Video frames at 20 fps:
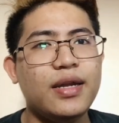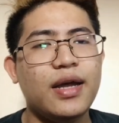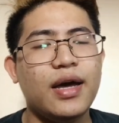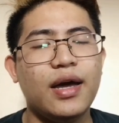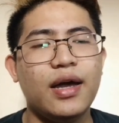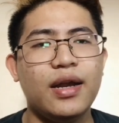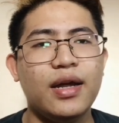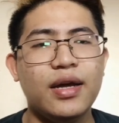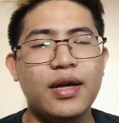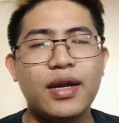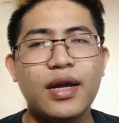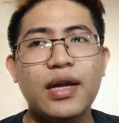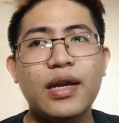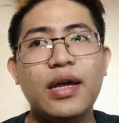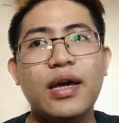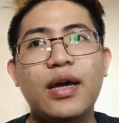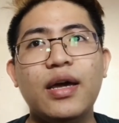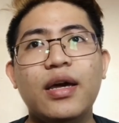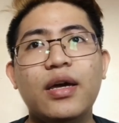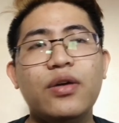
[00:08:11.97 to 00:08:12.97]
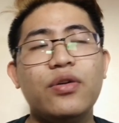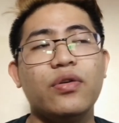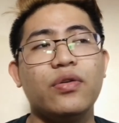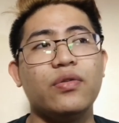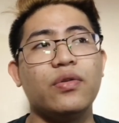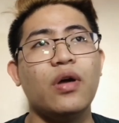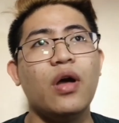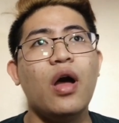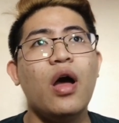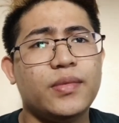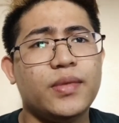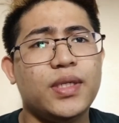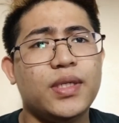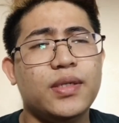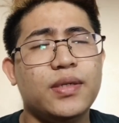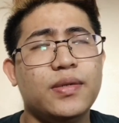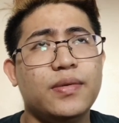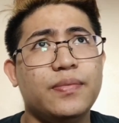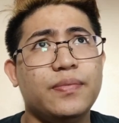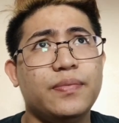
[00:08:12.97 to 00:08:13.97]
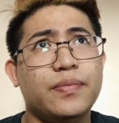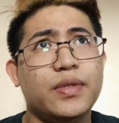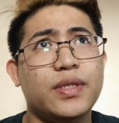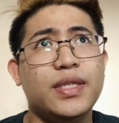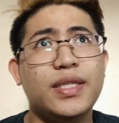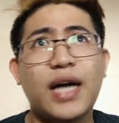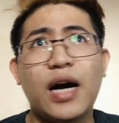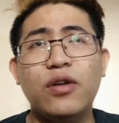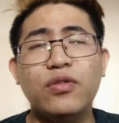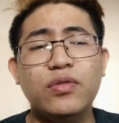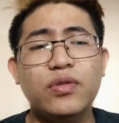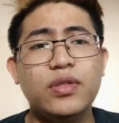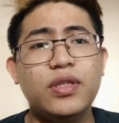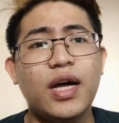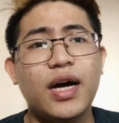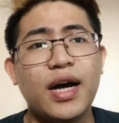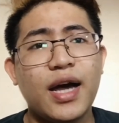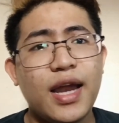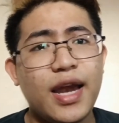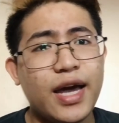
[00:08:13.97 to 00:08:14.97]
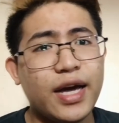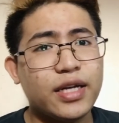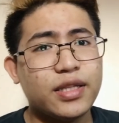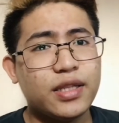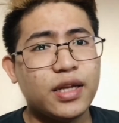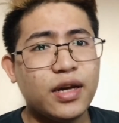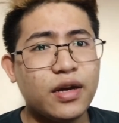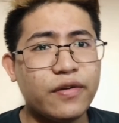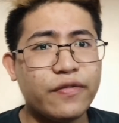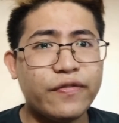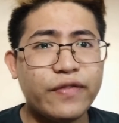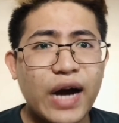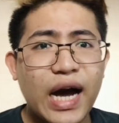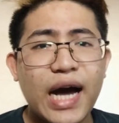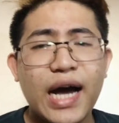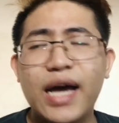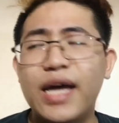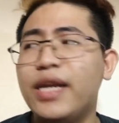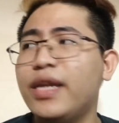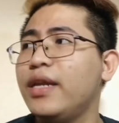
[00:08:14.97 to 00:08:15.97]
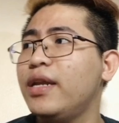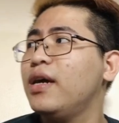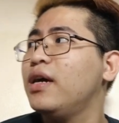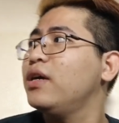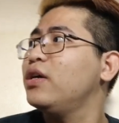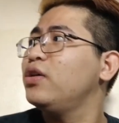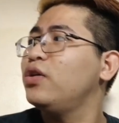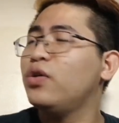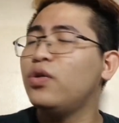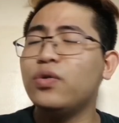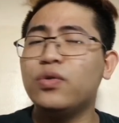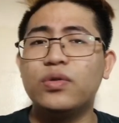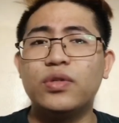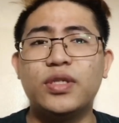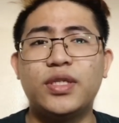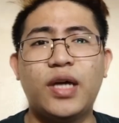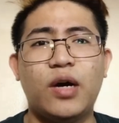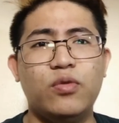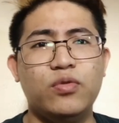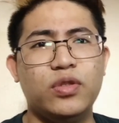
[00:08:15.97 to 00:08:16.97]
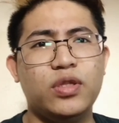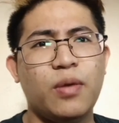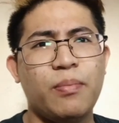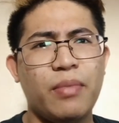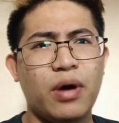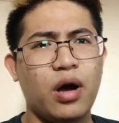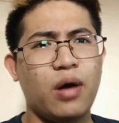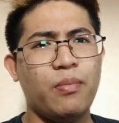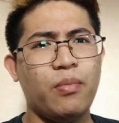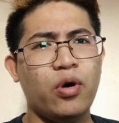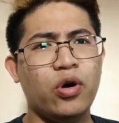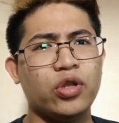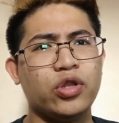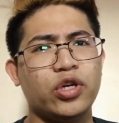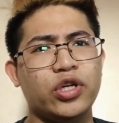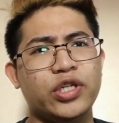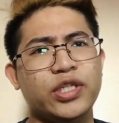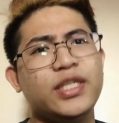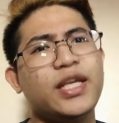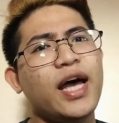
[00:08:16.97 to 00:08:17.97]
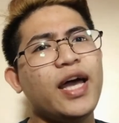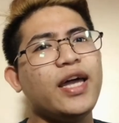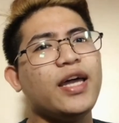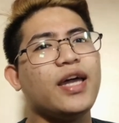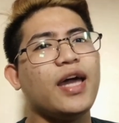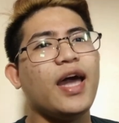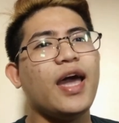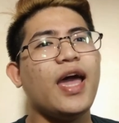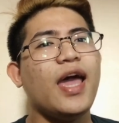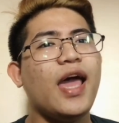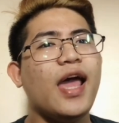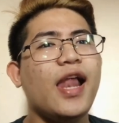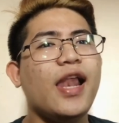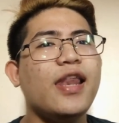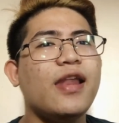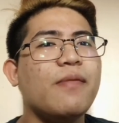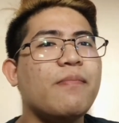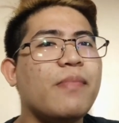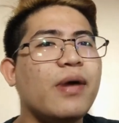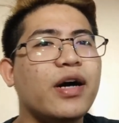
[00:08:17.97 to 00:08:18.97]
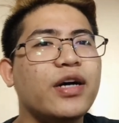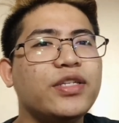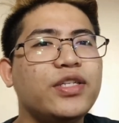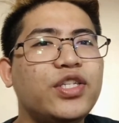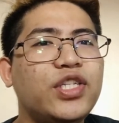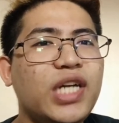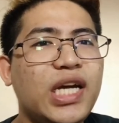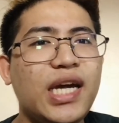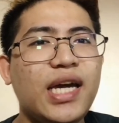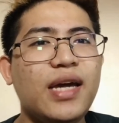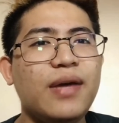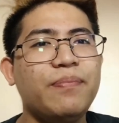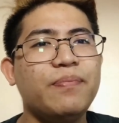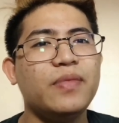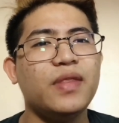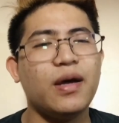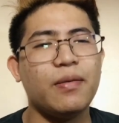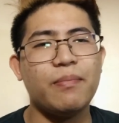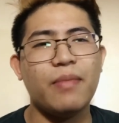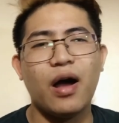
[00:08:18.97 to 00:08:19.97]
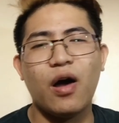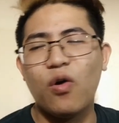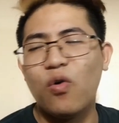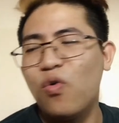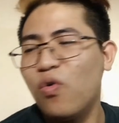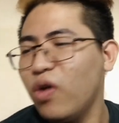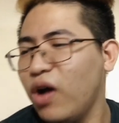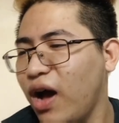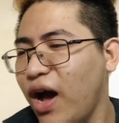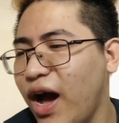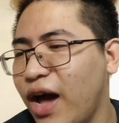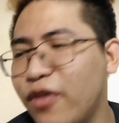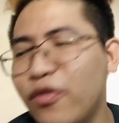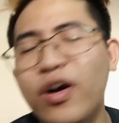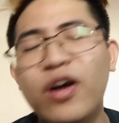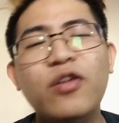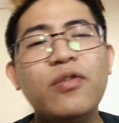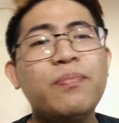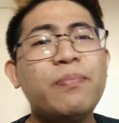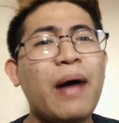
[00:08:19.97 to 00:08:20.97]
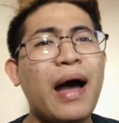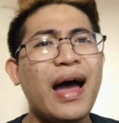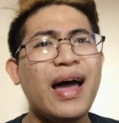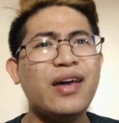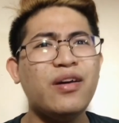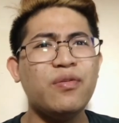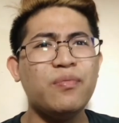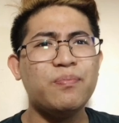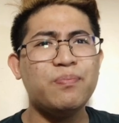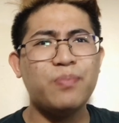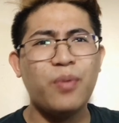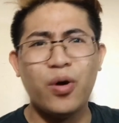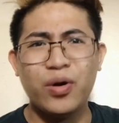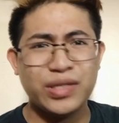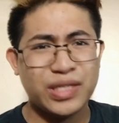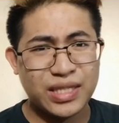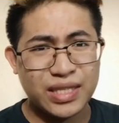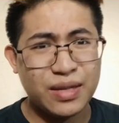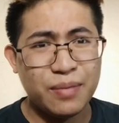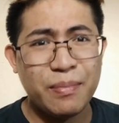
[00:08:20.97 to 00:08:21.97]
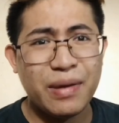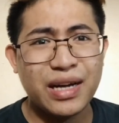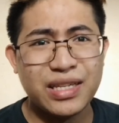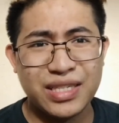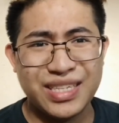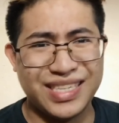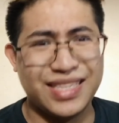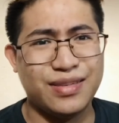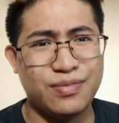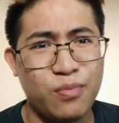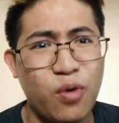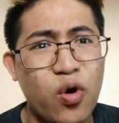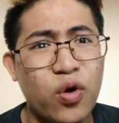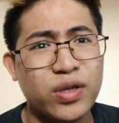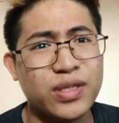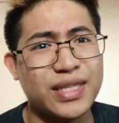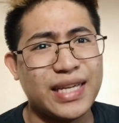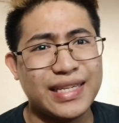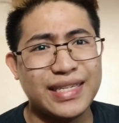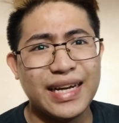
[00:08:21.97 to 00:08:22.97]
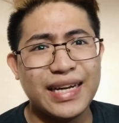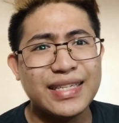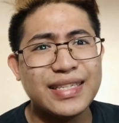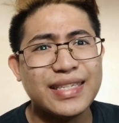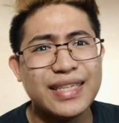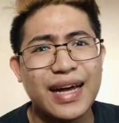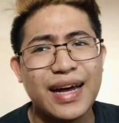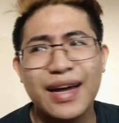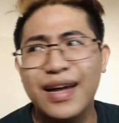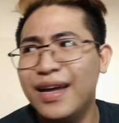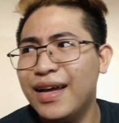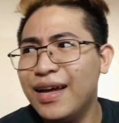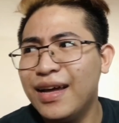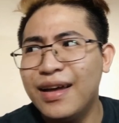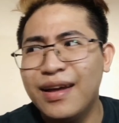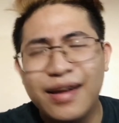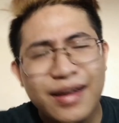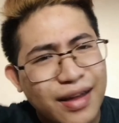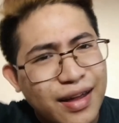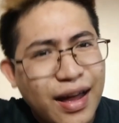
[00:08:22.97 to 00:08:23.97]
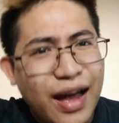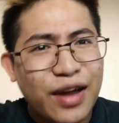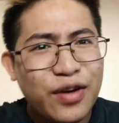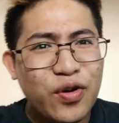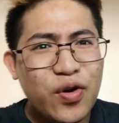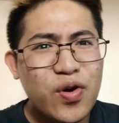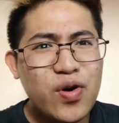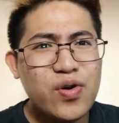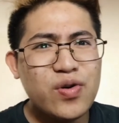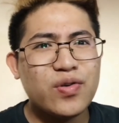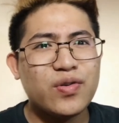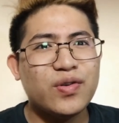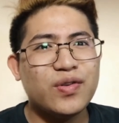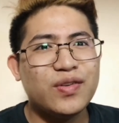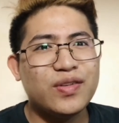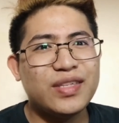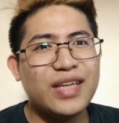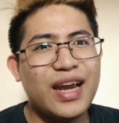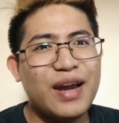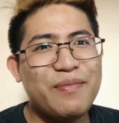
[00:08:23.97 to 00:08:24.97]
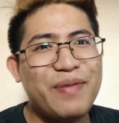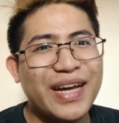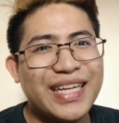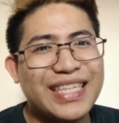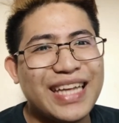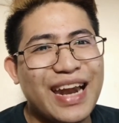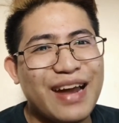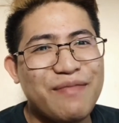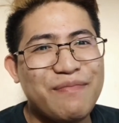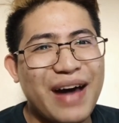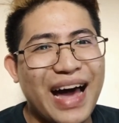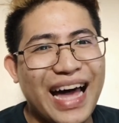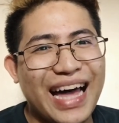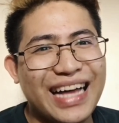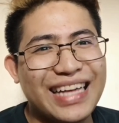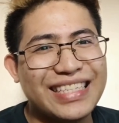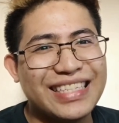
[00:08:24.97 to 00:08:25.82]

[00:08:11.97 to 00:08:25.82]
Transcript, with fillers: naririnig, yung sound ng electric fan, yung sound ng mga motorcycle, ng mga jeep, ng mga kung ano-ano pa, yung boss ng mga chismosa dyan sa ano, sa labas-labas,